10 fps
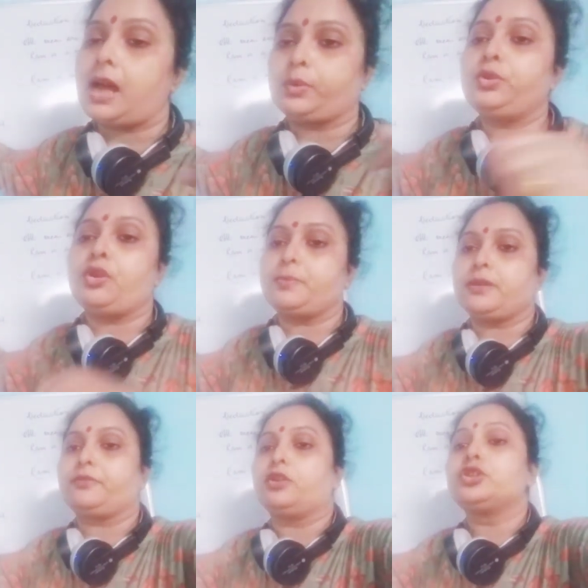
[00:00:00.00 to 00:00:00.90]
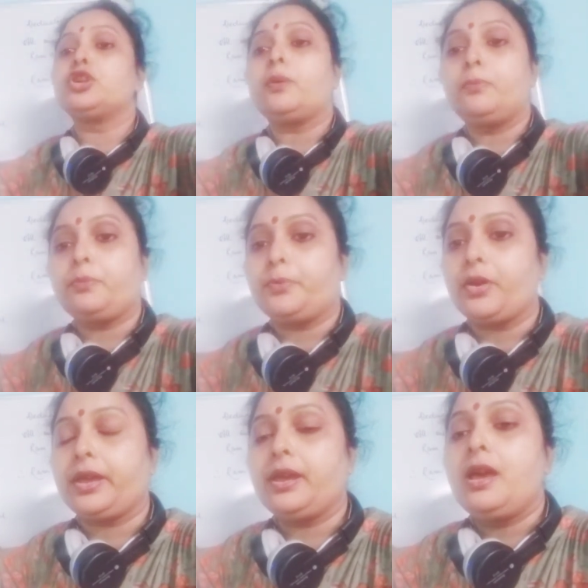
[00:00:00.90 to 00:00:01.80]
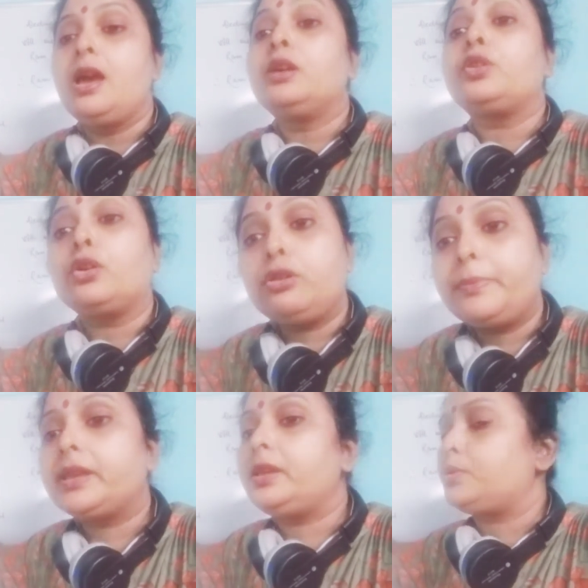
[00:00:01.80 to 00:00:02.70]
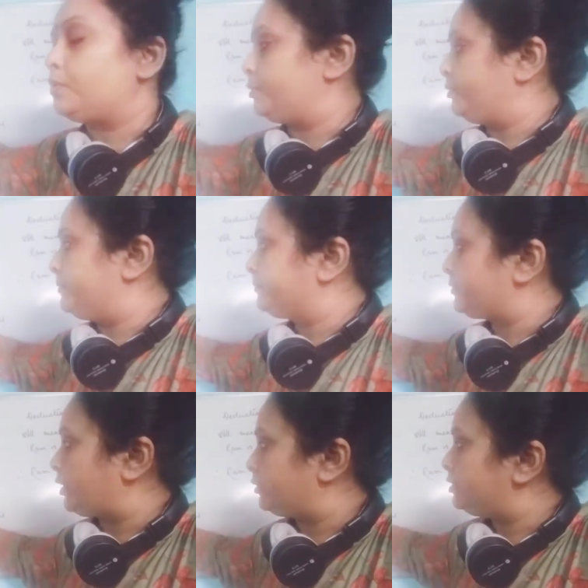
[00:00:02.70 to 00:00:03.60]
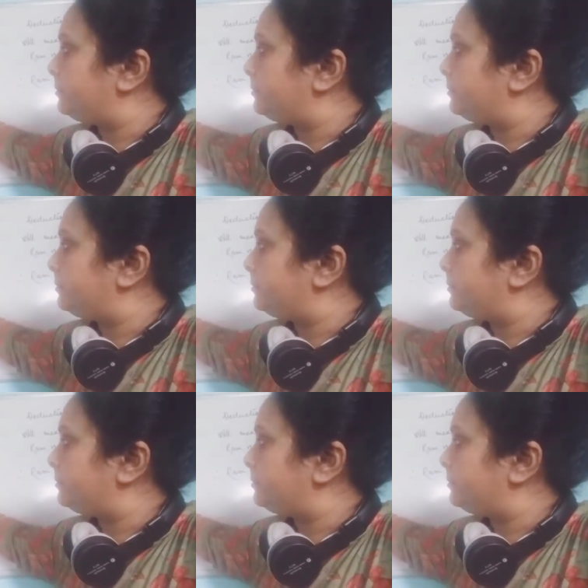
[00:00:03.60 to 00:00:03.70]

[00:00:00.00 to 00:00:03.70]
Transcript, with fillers: কারোই অবজার্ভ করা সম্ভব নয় তখন আমরা কি করব। তখন